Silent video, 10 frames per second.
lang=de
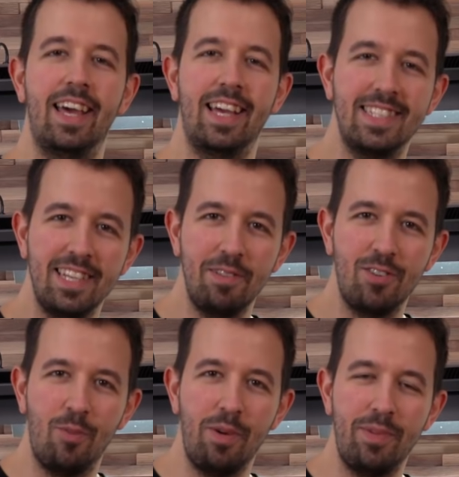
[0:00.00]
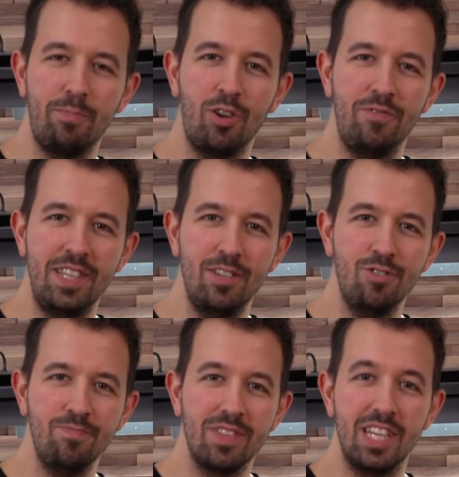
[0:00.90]
Herzlich willkommen beim neuen
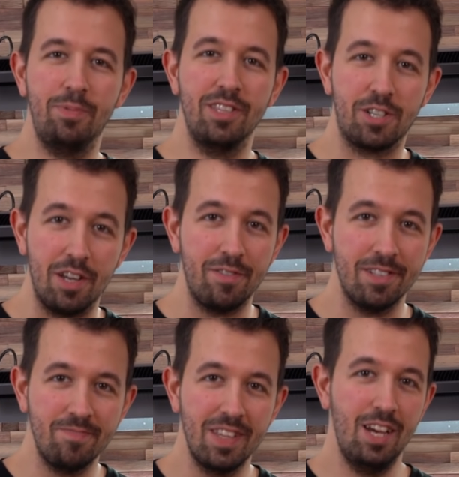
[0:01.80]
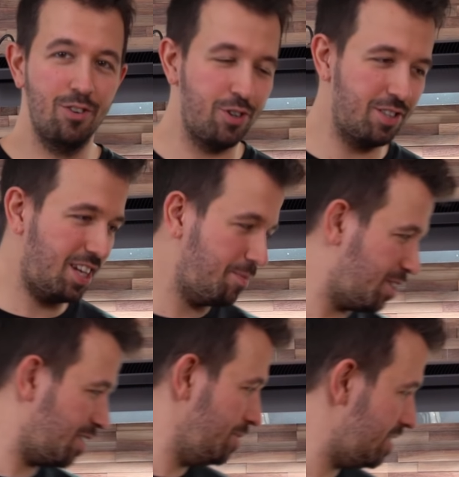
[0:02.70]
Video. Ich bin der Stefan und heute nehme
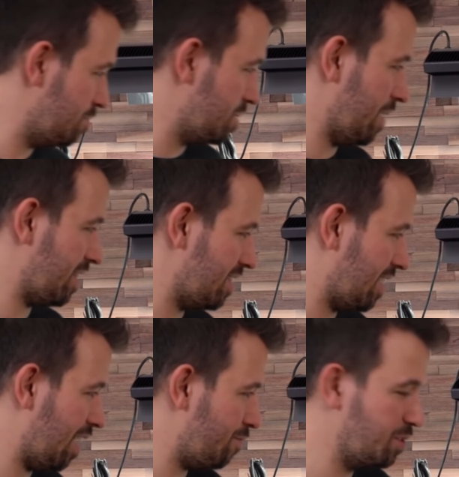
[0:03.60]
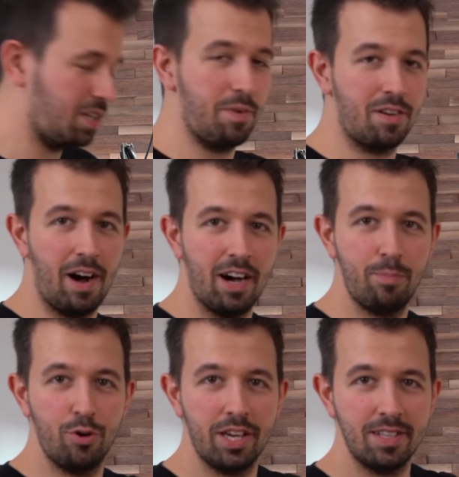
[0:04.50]
ich euch mit zum zweiten Teil von unserem
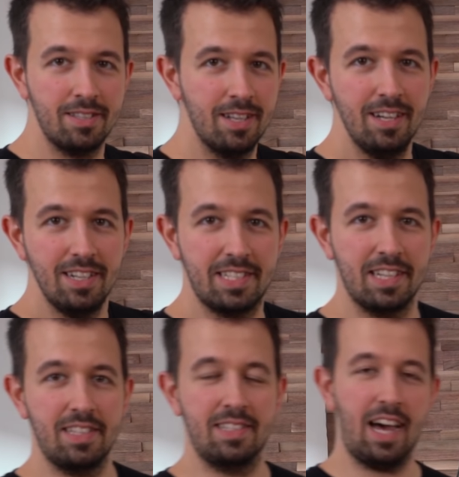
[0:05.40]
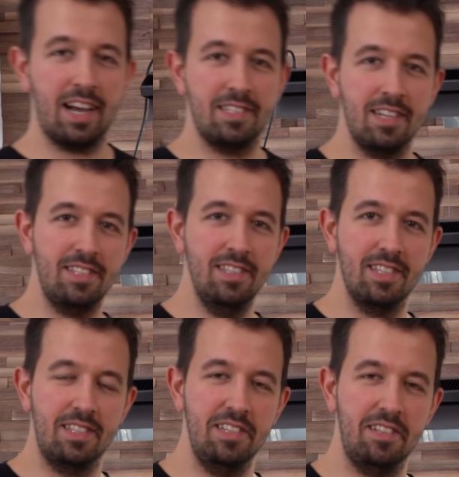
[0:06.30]
Aquariumprojekt. Es hat jetzt Darkstart
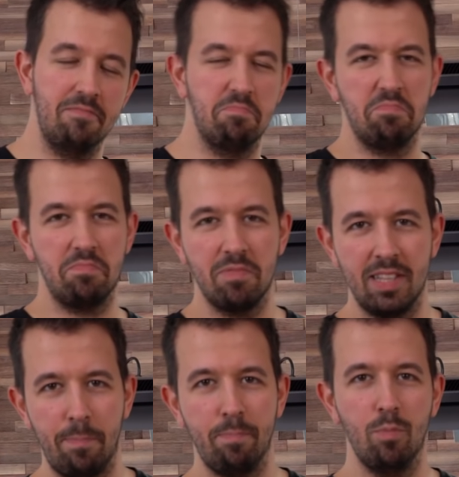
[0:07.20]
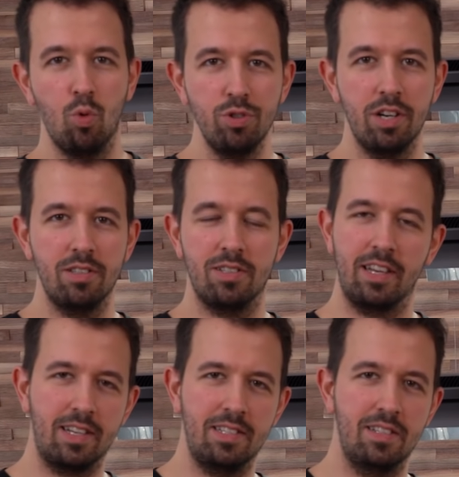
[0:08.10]
hinter sich, knapp einen Monat, ich
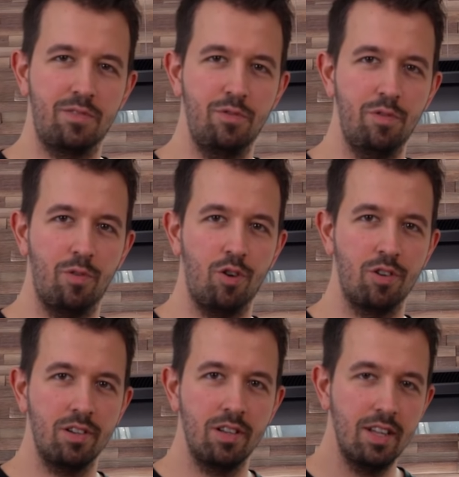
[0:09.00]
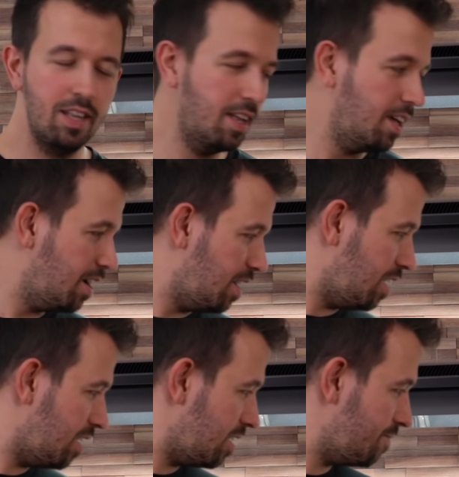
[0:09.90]
denke es sind jetzt fünf Wochen. Äh,
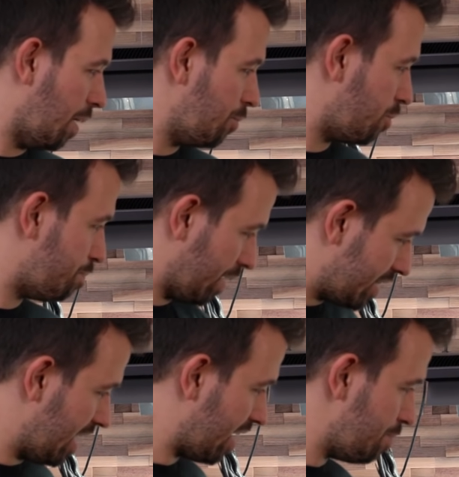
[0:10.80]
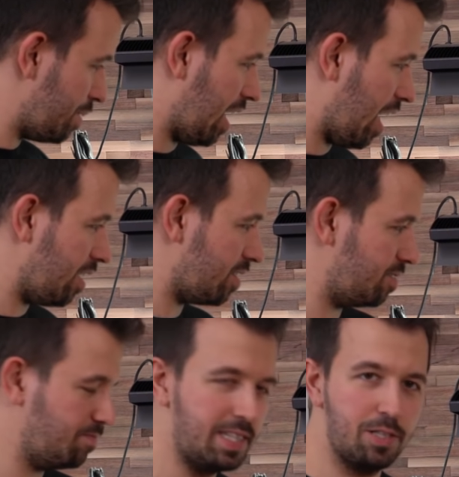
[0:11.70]
wir haben noch Bakterienbelag,
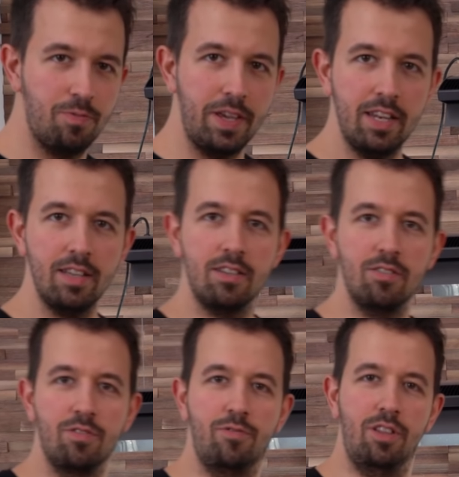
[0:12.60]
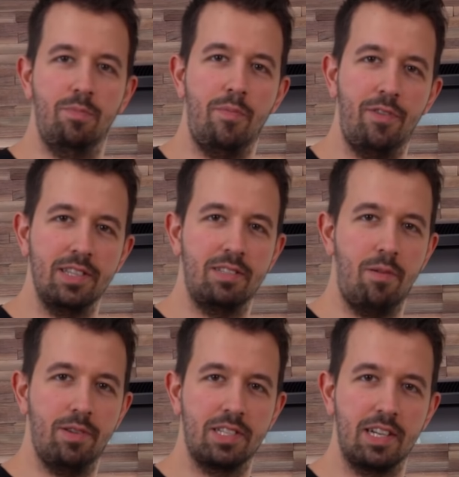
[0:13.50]
nicht zu wenig und vor dem Bepflanzen
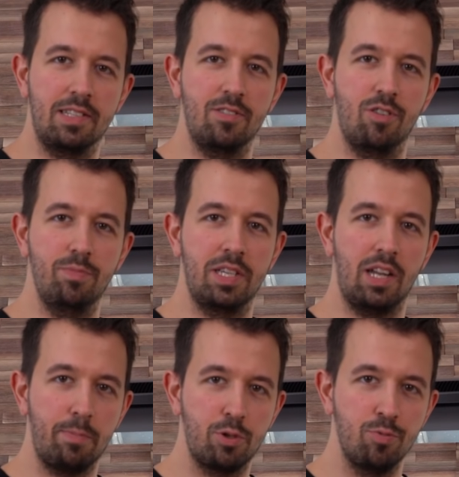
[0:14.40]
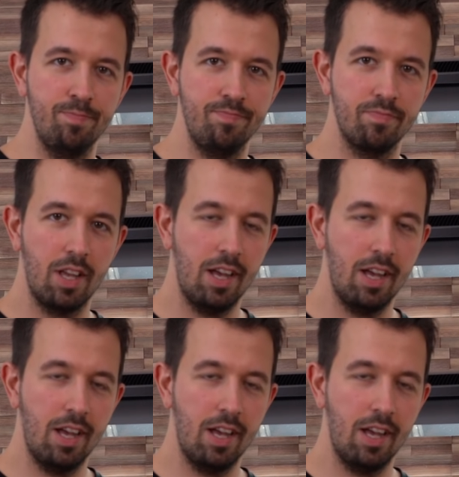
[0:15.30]
werden wir das Ganze noch ein bisschen abschrubben.